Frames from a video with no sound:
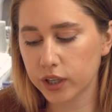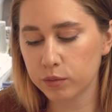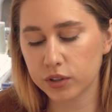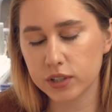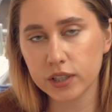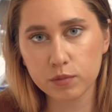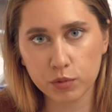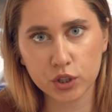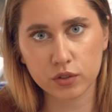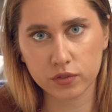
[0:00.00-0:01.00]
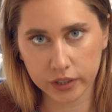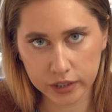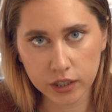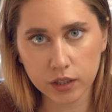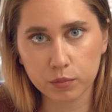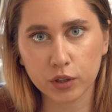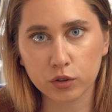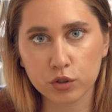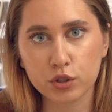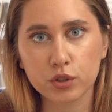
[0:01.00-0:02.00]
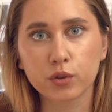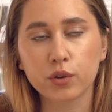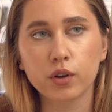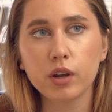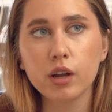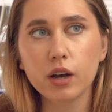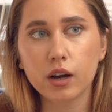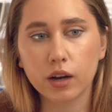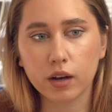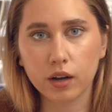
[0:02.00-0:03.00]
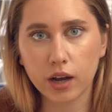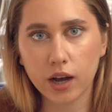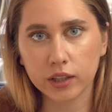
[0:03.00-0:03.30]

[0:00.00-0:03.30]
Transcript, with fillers: Камерон Диас пишет в своей книге про то, что э,